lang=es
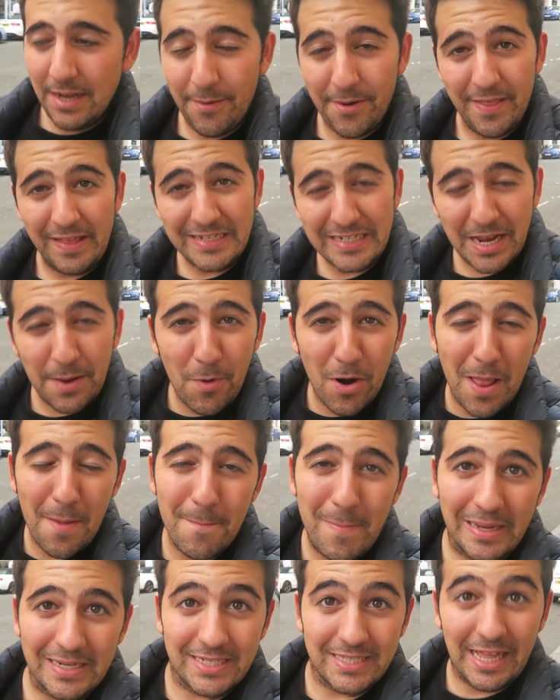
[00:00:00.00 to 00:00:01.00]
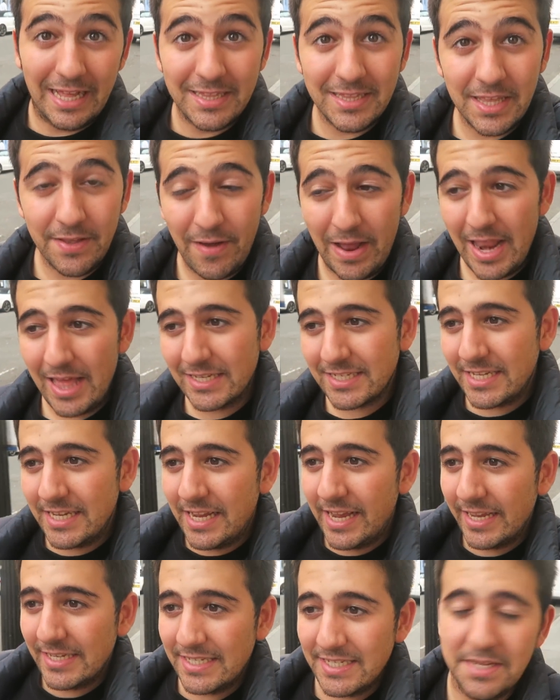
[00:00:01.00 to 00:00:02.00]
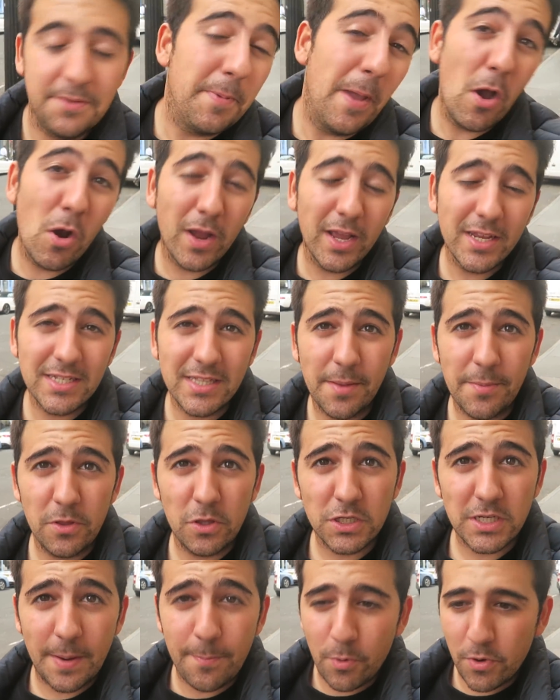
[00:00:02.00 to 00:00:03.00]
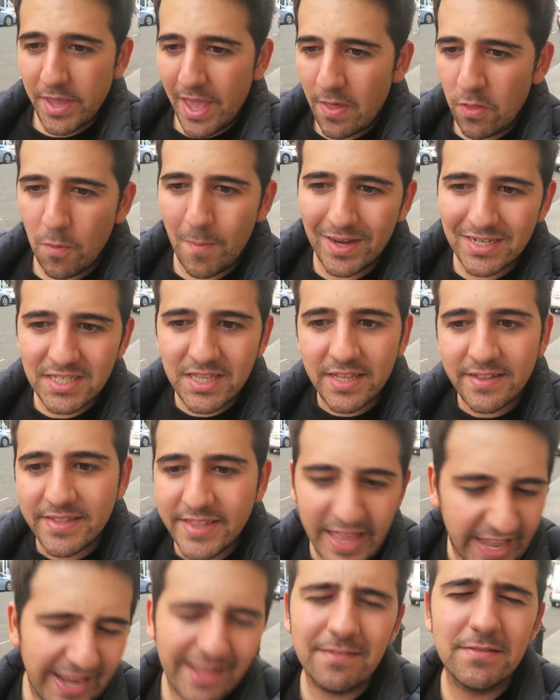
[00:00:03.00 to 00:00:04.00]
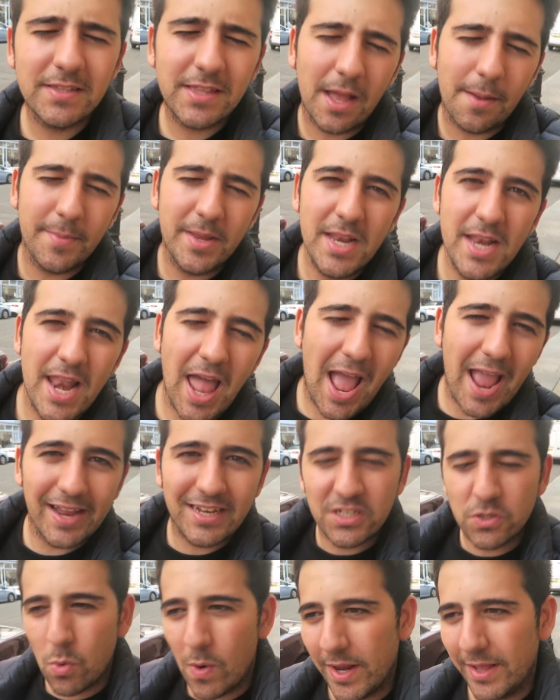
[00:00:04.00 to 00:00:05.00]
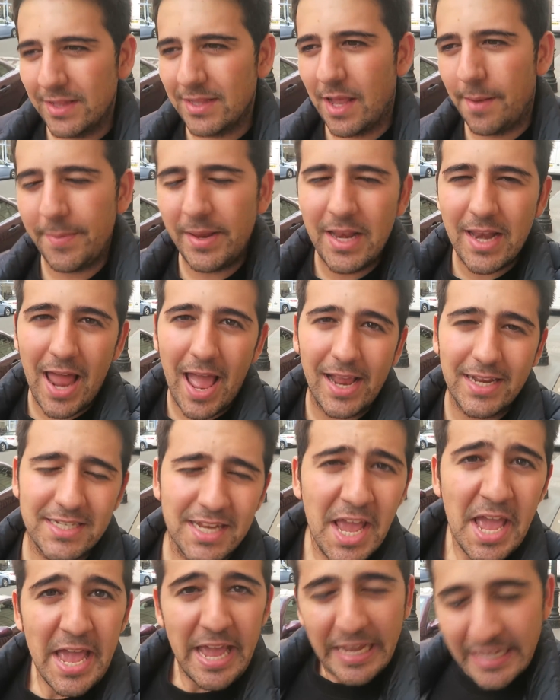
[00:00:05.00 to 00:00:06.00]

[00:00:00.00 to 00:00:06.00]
La verdad es que molan bastante, ¿vale? Así que si veo que este vídeo se ha apoyado más de 30.000 likes, 40.000 likes,